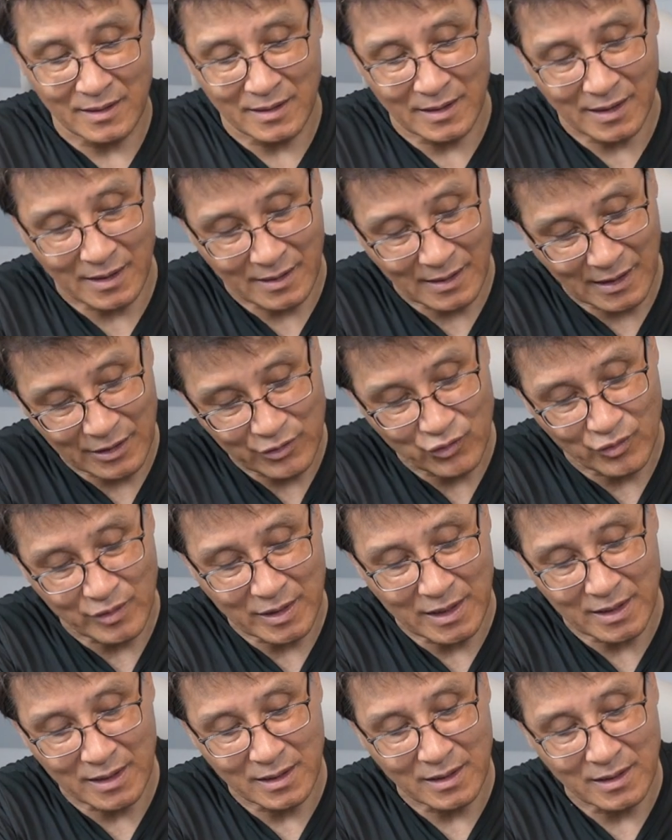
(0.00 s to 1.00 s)
예,
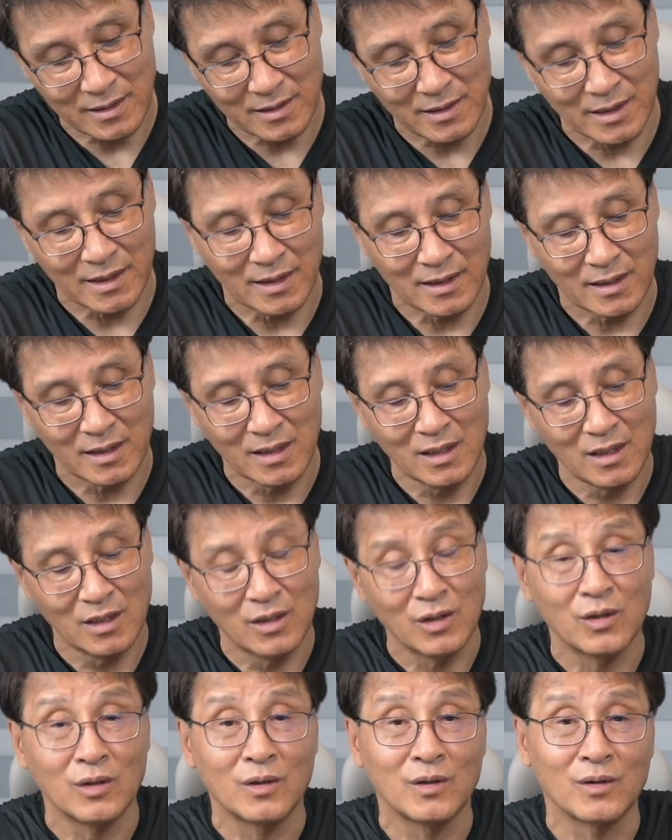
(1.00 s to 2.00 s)
안쪽에, 예,
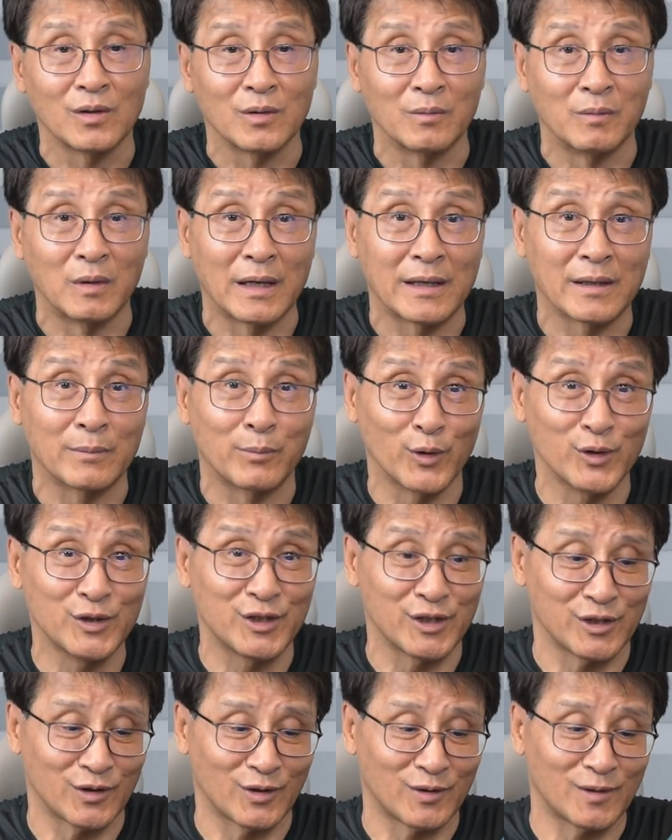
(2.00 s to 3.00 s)
뭐 하나
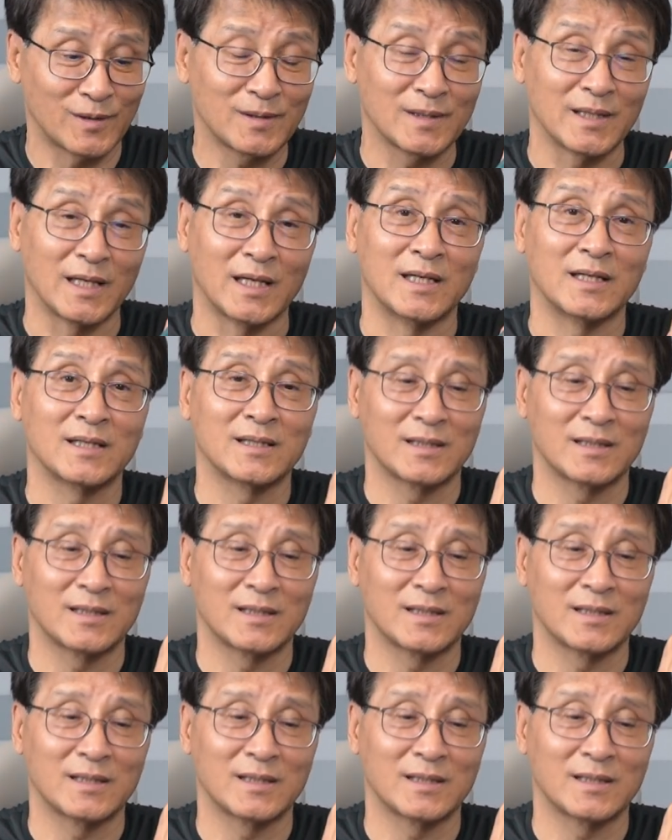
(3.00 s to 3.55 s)
보이시죠? 예.